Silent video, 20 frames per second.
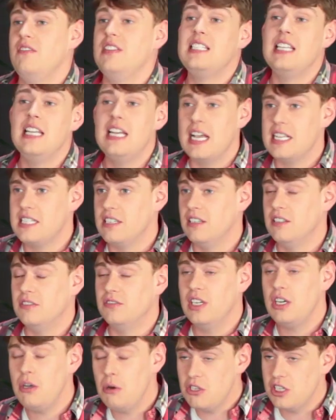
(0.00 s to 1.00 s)
Вентиляция
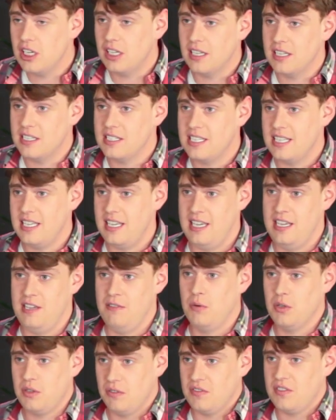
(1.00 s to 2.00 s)
выключилась, и
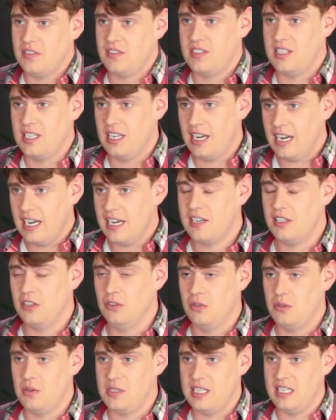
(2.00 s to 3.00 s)
вот в сараях
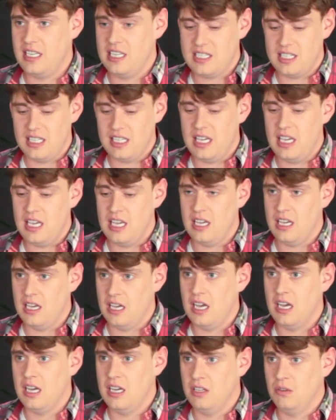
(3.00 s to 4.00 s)
ну, то есть, есть такие
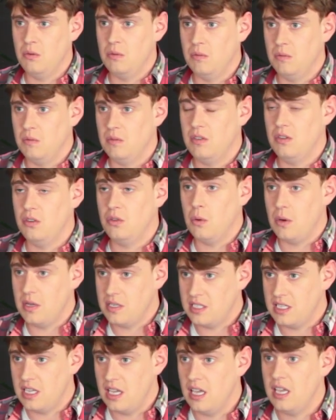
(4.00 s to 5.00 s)
а, ну,
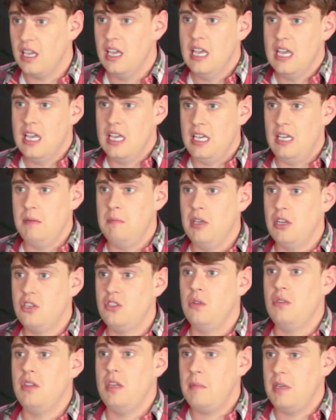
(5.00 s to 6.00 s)
доски, и
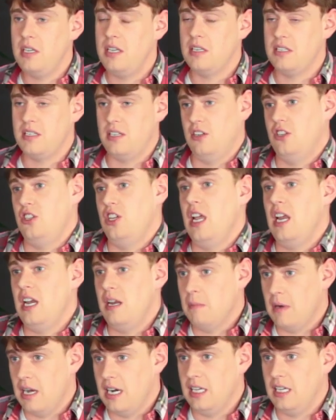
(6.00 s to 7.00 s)
между ними есть щели
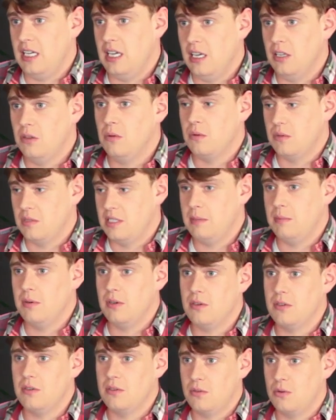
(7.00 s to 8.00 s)
маленькие, ну,
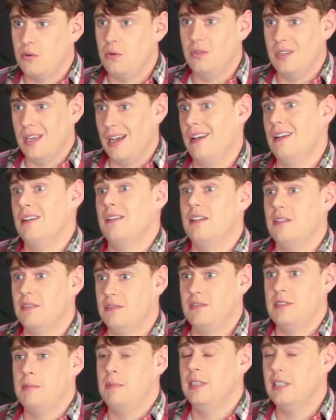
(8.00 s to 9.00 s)
типа, куда
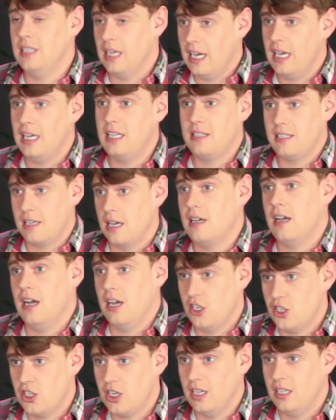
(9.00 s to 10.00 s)
выпадает
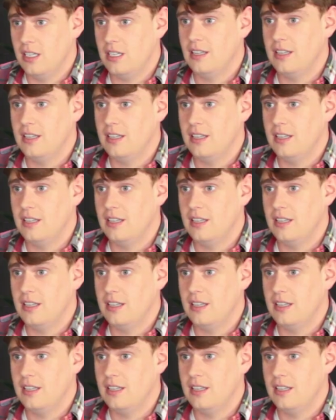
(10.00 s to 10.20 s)
какашка,